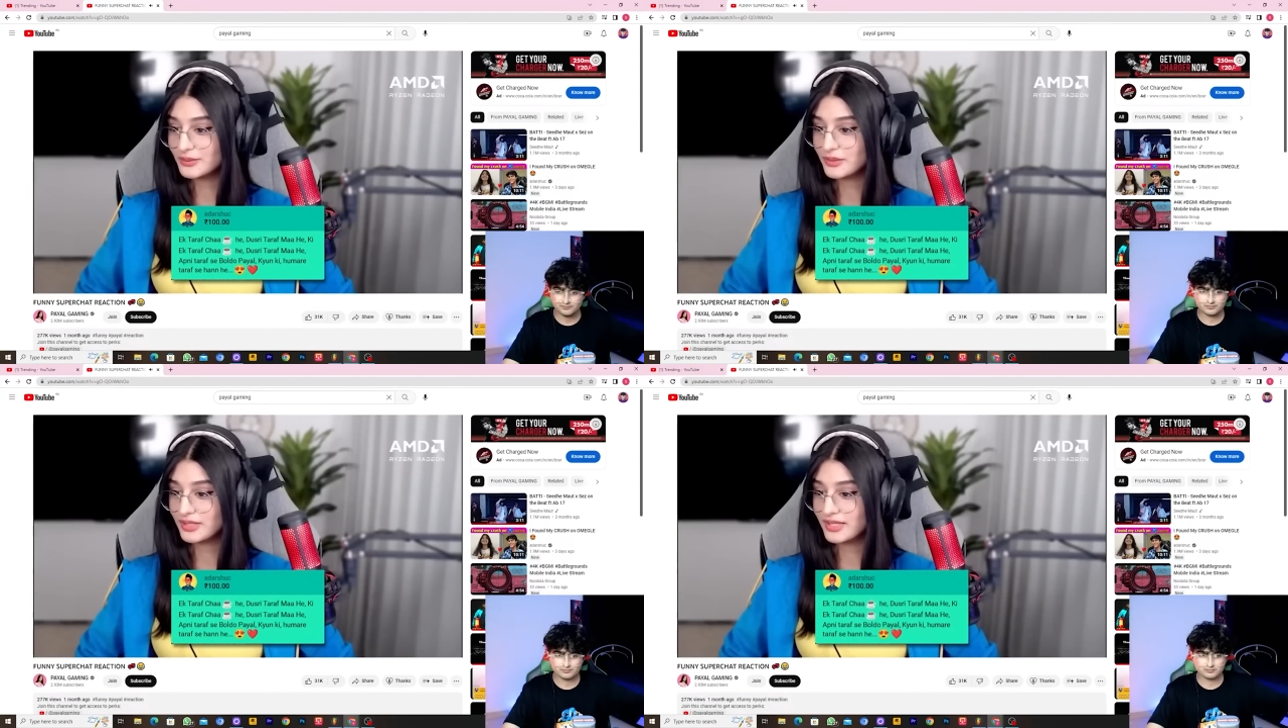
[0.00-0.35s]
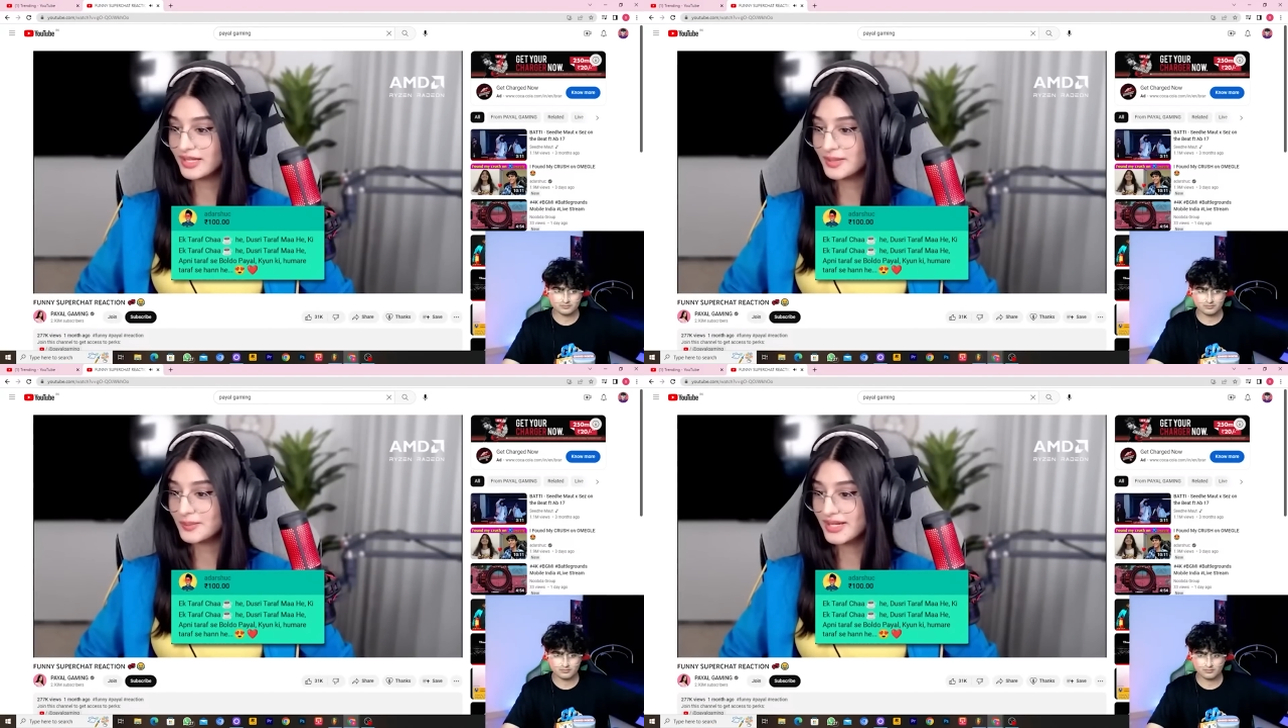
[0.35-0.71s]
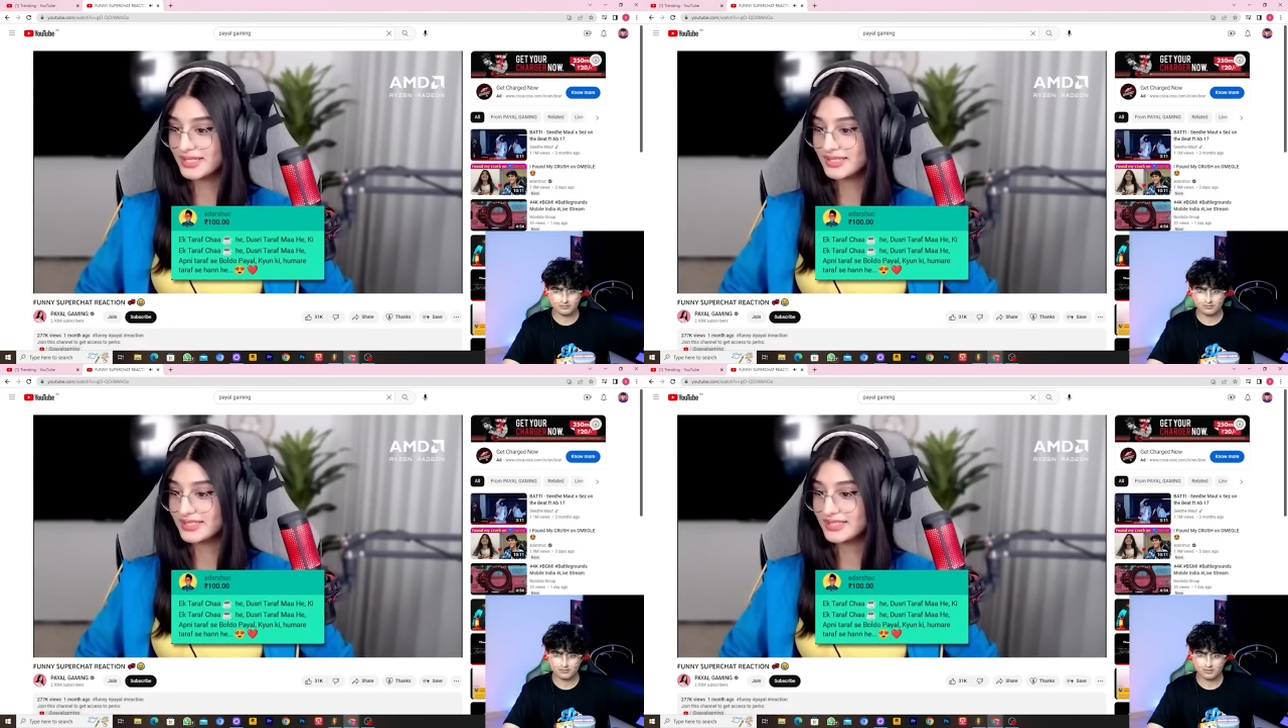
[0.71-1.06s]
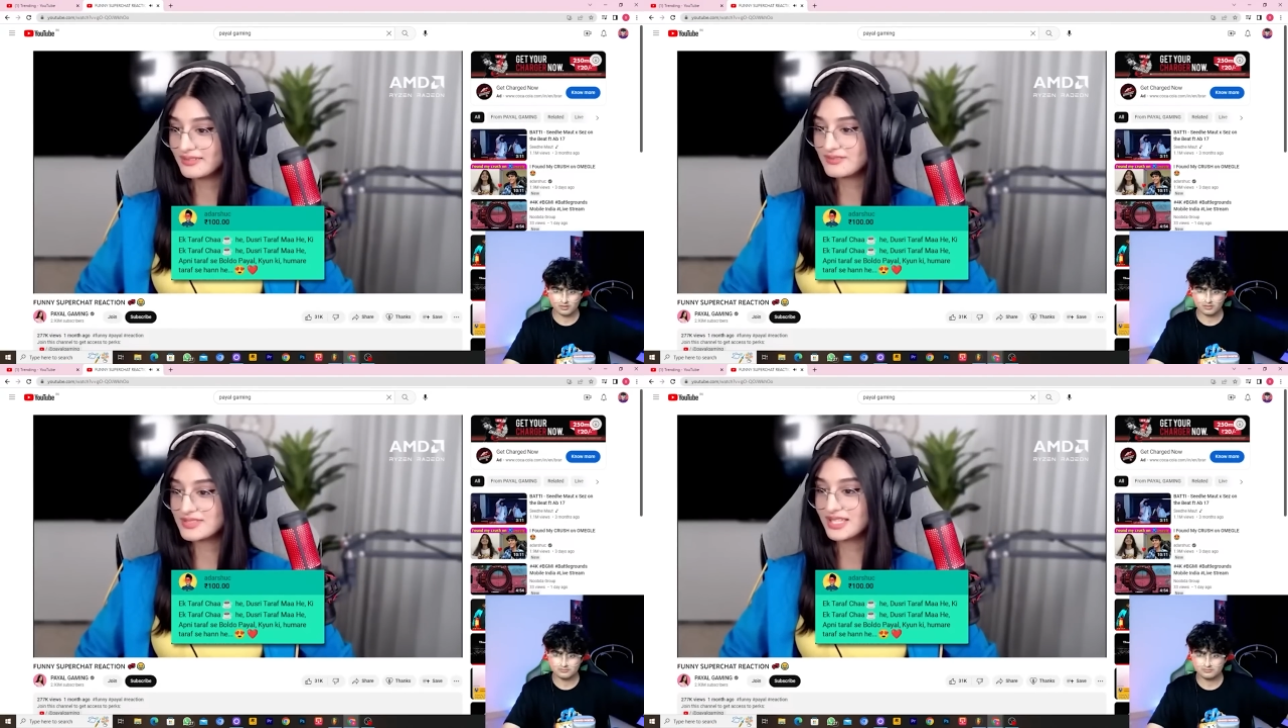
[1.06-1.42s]
क्योंकि हमारी
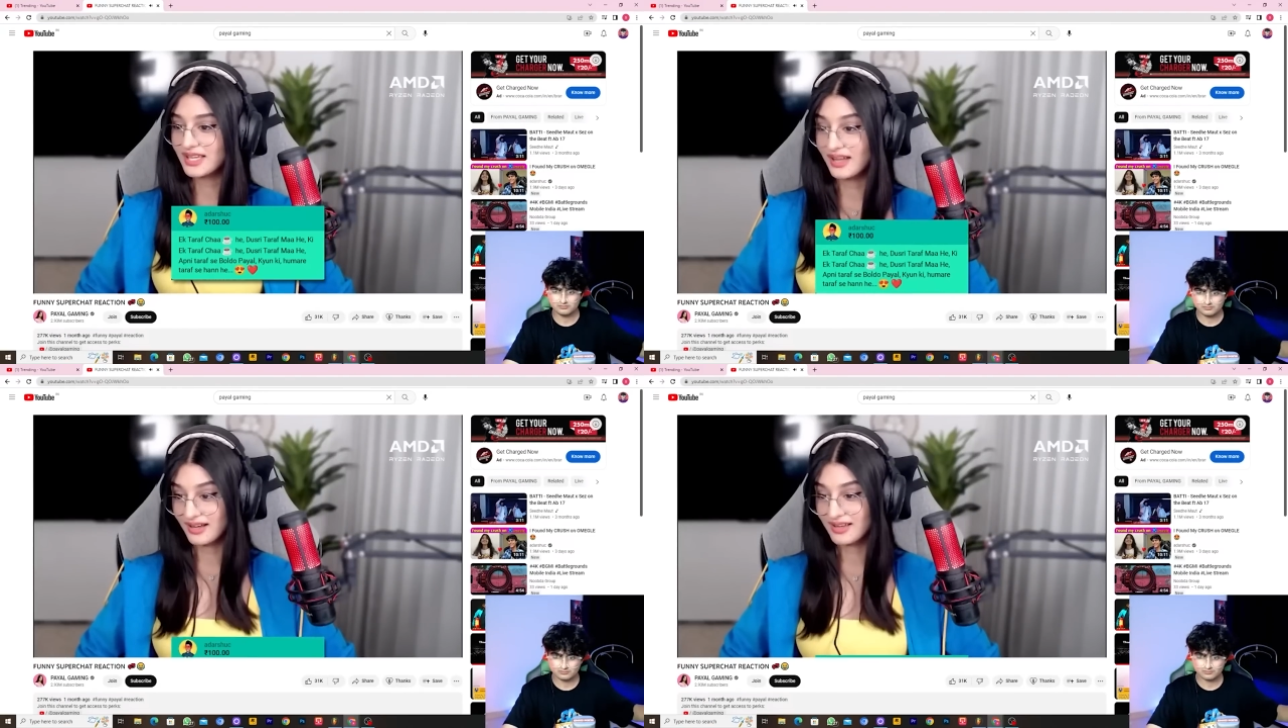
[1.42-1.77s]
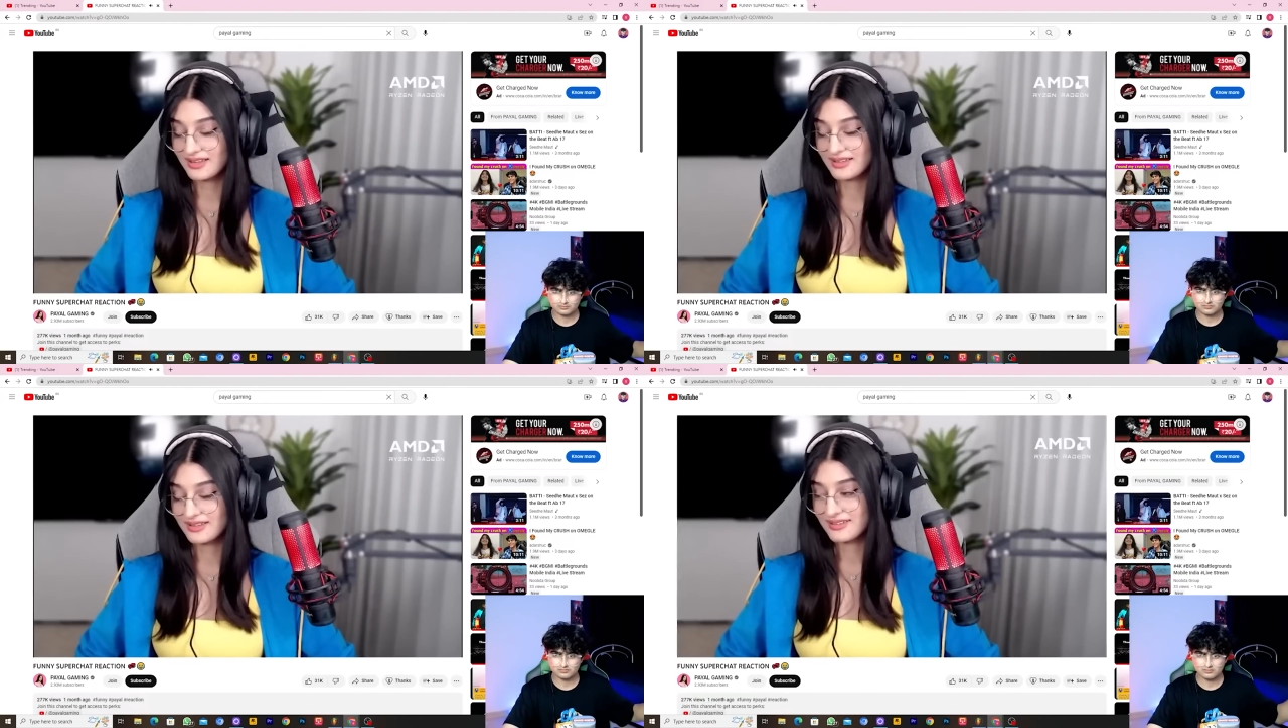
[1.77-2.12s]
तरफ से हाँ है